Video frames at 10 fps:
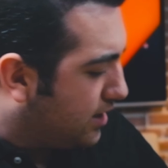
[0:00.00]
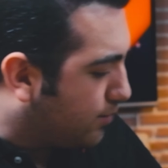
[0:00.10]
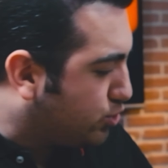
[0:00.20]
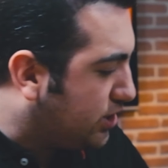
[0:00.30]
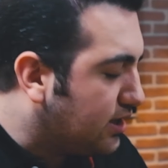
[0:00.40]

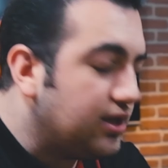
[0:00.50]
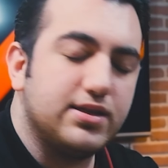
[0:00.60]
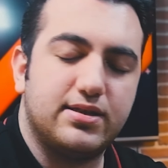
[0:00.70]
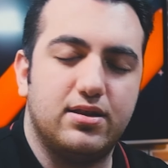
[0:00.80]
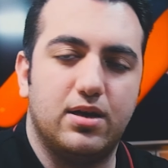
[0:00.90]
Ya bu şekilde
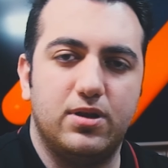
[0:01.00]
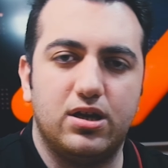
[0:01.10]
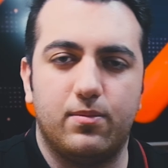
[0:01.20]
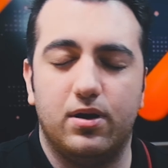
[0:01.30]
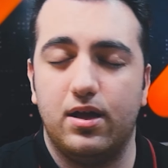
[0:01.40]
de silinebilir
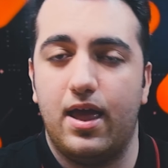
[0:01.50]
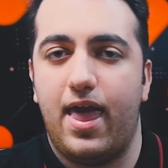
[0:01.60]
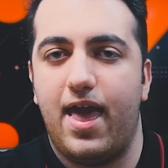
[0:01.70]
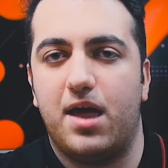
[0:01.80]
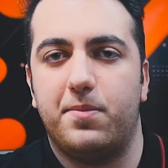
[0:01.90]
ama
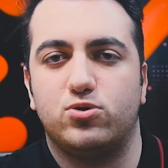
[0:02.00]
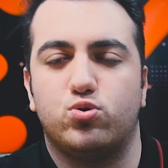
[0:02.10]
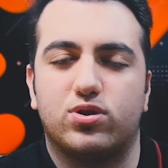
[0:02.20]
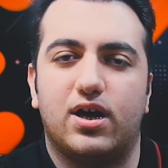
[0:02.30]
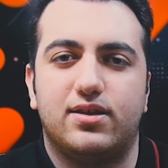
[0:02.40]
eğer ben
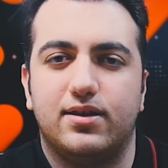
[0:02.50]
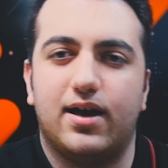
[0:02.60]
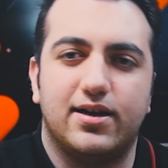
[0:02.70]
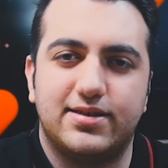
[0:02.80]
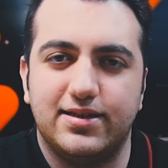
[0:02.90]
çok daha
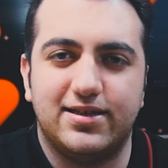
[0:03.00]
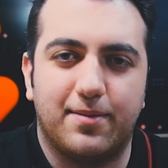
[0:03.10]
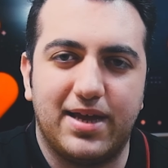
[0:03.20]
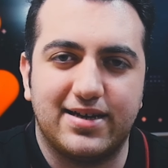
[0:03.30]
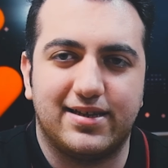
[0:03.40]
detaylı
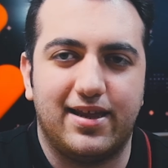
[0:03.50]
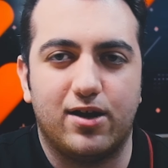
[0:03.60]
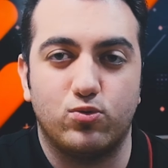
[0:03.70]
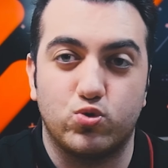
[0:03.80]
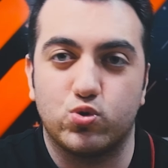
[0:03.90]
sileceğim dersen
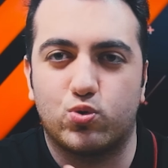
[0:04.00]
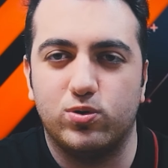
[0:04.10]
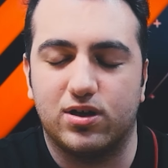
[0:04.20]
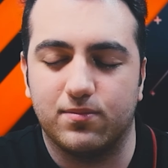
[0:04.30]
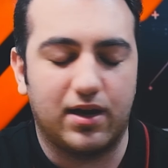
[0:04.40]
eğer uzun
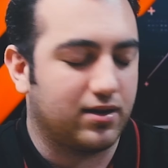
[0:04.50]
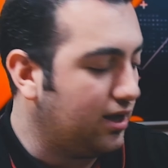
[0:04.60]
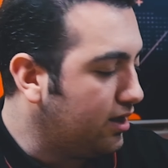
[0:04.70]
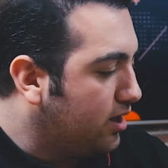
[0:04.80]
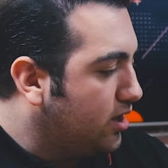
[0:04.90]

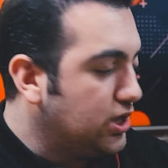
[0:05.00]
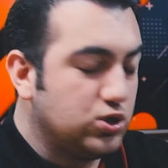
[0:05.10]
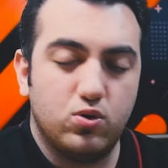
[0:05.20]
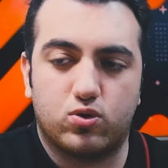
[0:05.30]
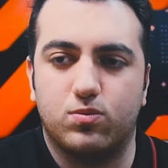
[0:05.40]
kullanımlarda
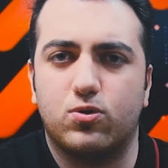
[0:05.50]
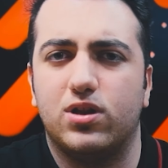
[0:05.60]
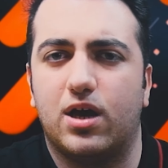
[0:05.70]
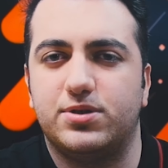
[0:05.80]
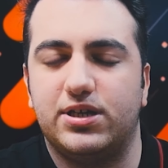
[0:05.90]
söküp
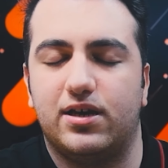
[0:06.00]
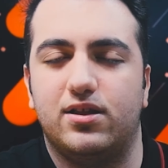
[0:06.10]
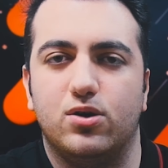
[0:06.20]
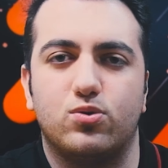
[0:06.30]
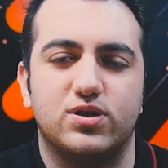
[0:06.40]
kolay bir
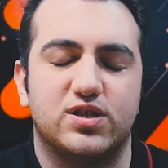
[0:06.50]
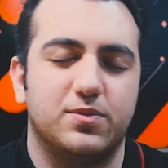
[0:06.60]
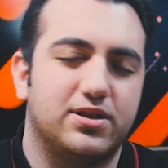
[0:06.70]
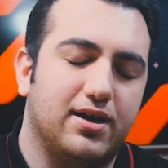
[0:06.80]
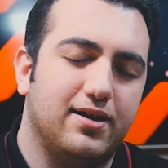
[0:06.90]
şekilde o
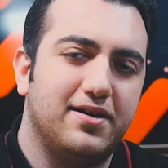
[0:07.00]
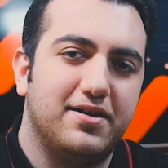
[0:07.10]
kısmı da